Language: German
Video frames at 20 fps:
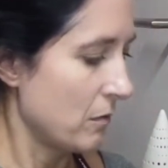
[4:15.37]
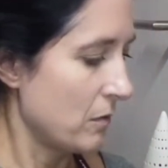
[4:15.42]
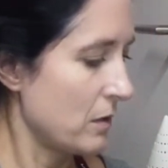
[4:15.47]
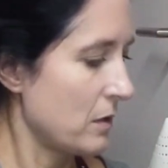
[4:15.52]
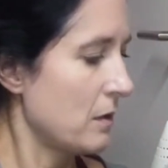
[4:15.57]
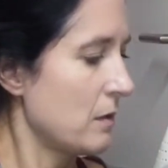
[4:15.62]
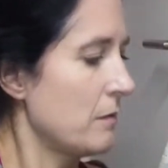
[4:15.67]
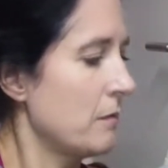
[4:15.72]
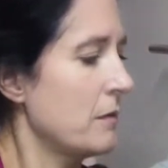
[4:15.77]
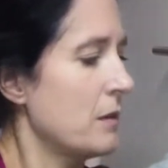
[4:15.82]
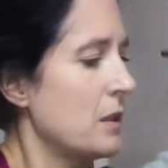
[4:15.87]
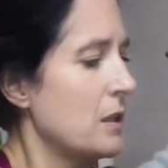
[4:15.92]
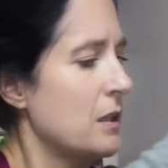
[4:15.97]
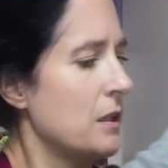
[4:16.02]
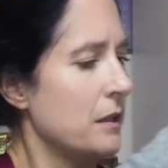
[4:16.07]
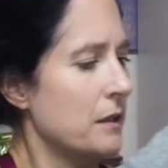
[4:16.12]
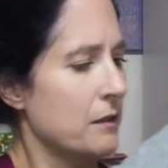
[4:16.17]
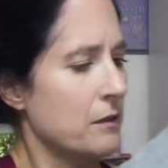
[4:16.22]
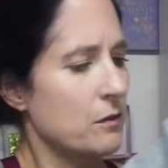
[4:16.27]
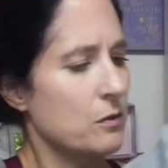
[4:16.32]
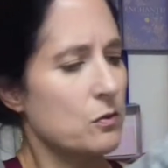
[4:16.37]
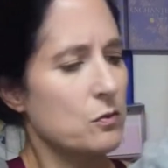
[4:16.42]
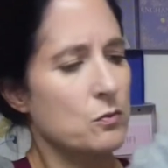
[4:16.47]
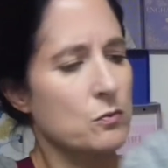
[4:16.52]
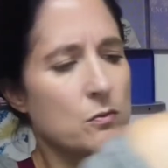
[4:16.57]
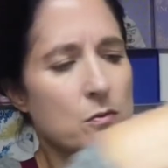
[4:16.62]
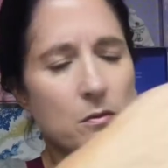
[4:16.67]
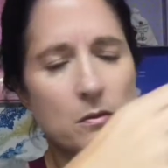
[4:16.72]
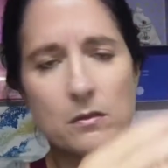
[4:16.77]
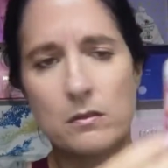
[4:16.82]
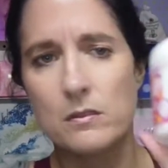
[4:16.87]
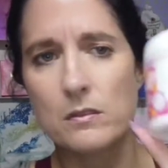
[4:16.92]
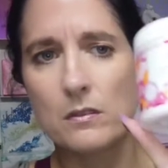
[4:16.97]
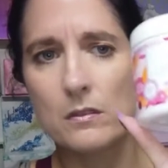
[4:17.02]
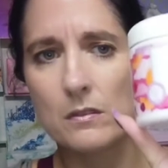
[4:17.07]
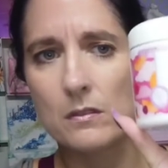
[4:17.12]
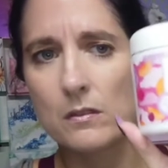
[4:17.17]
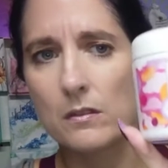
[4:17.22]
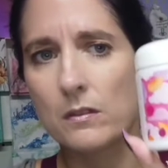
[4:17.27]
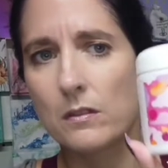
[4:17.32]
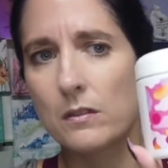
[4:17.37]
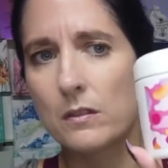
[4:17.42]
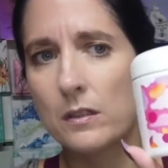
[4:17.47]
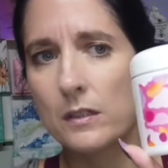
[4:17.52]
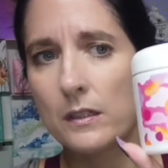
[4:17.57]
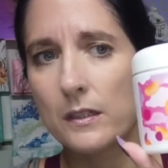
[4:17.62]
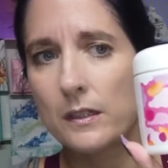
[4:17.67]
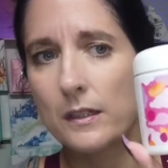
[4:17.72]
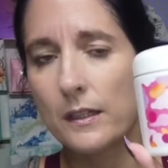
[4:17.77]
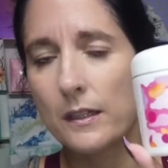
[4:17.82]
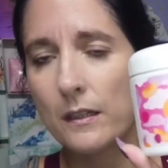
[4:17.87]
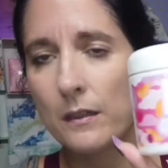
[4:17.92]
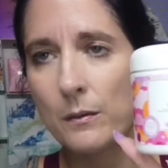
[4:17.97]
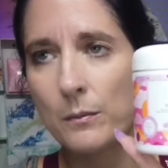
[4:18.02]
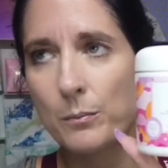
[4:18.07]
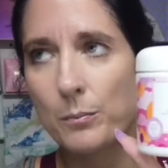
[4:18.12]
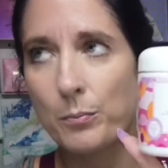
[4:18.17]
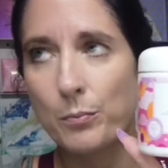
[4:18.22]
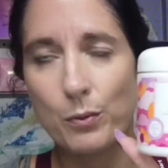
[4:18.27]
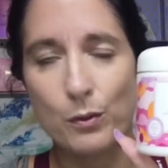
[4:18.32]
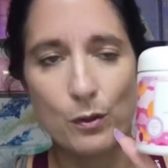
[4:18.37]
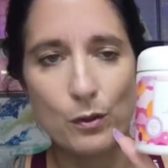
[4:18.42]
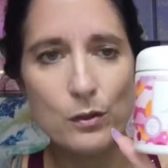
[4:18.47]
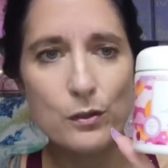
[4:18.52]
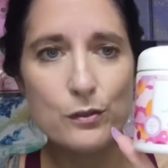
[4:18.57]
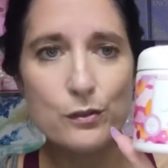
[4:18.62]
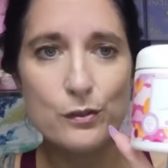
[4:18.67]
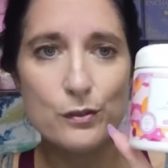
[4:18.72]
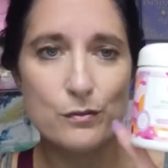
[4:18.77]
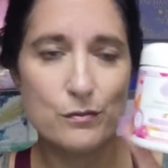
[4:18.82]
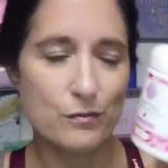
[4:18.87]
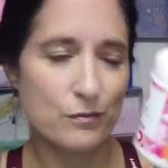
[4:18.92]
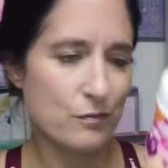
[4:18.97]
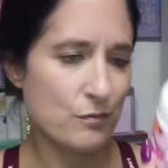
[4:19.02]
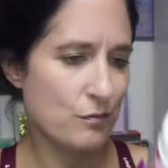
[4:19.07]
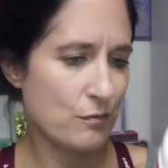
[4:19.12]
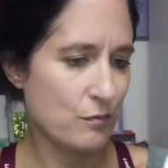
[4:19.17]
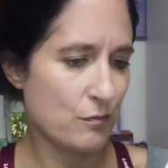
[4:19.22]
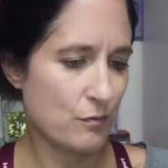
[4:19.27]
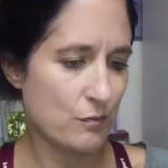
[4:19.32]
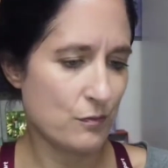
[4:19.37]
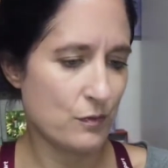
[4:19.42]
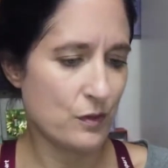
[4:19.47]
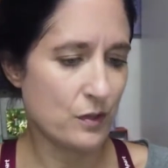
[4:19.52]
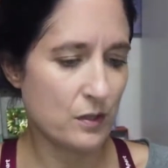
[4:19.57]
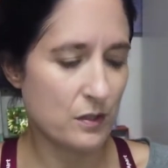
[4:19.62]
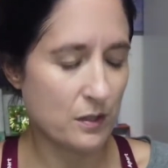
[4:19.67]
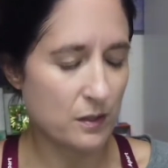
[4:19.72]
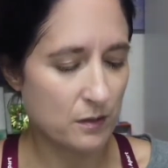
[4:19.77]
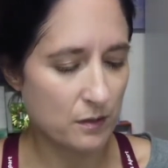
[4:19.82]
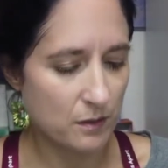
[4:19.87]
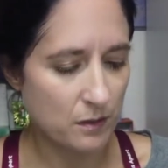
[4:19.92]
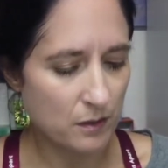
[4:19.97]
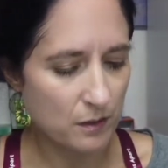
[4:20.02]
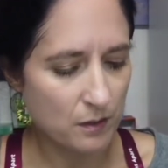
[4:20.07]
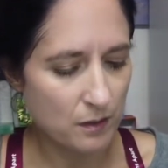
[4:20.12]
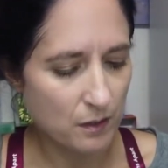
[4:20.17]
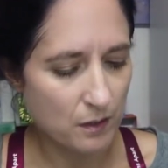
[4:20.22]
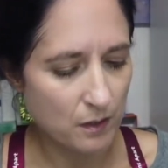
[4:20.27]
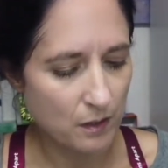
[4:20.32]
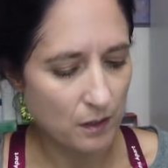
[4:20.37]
Und dann haben wir hier noch so einen dicken Pot. Was ist das denn?